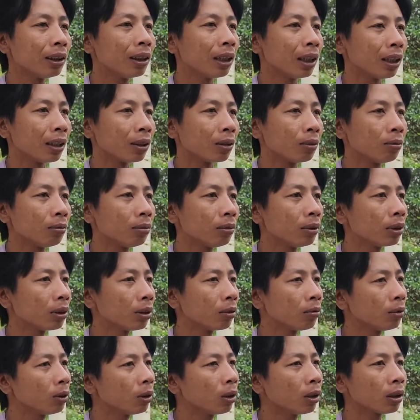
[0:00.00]
giờ cũng
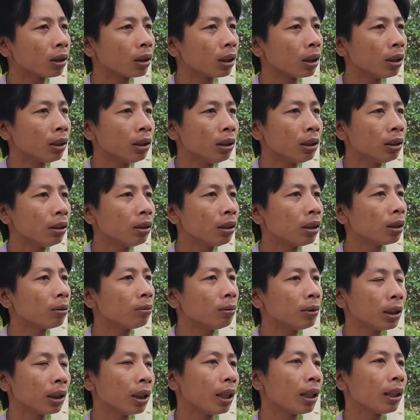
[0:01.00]
cũng có sự rước
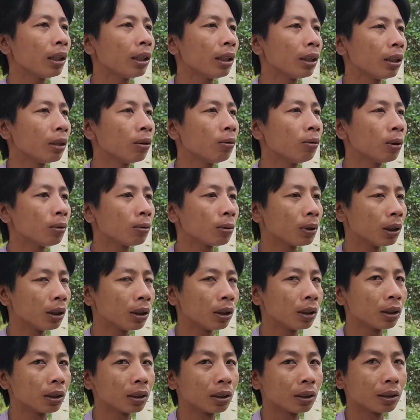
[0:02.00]
ẩm về đây thì cũng không
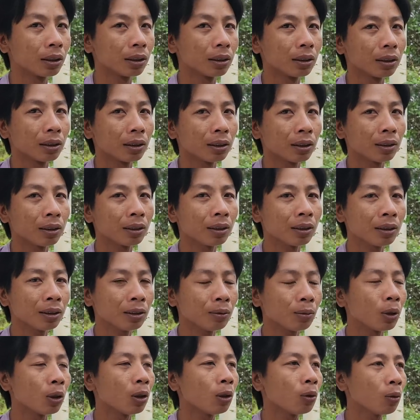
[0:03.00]
được ừ.
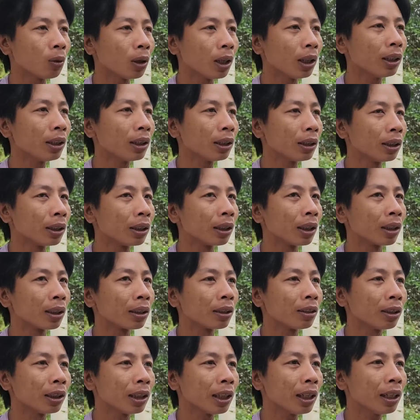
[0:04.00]
bỏ ngoại thì cực
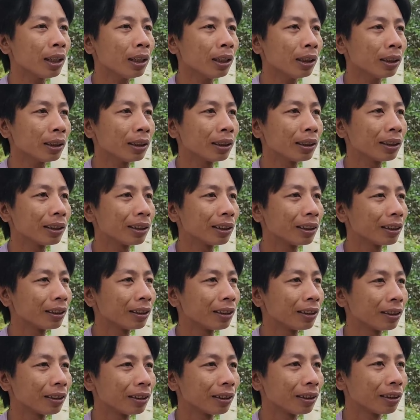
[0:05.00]
cho chế
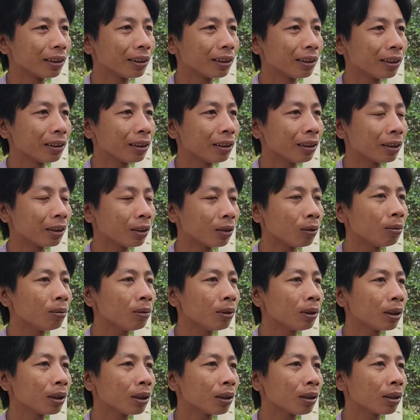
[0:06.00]
ừ. cũng
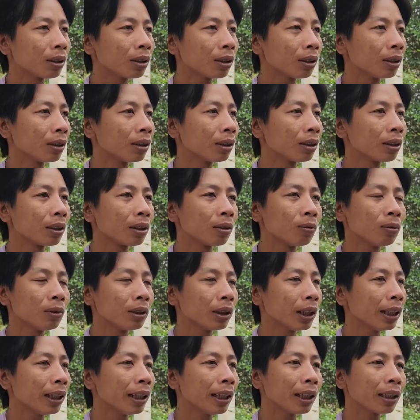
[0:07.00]
thôi cũng
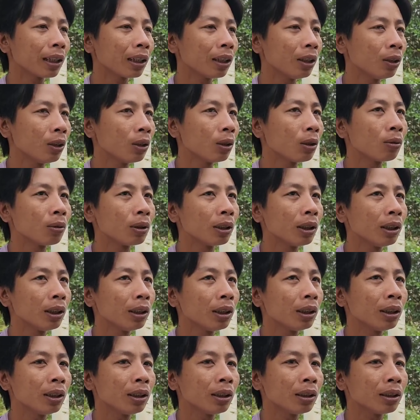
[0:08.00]
chạy ra chạy vô gì
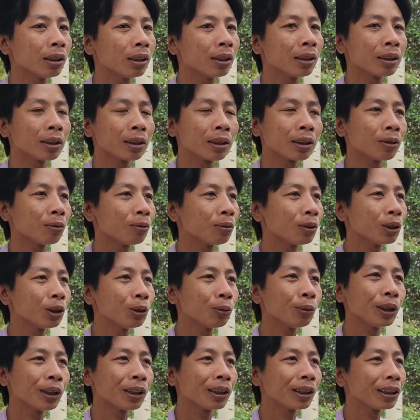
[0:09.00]
đi chứ cũng
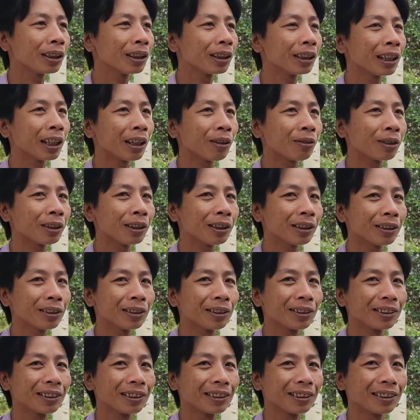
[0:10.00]
chưa biết sao nữa
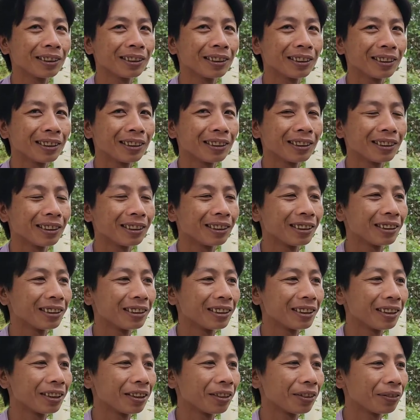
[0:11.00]

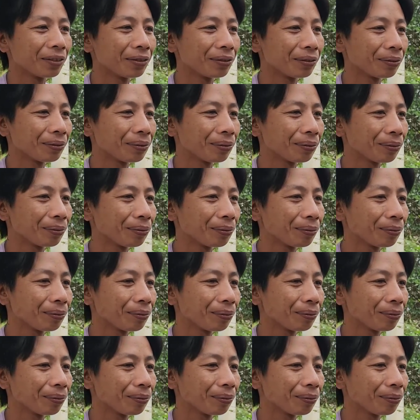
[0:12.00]
ờ,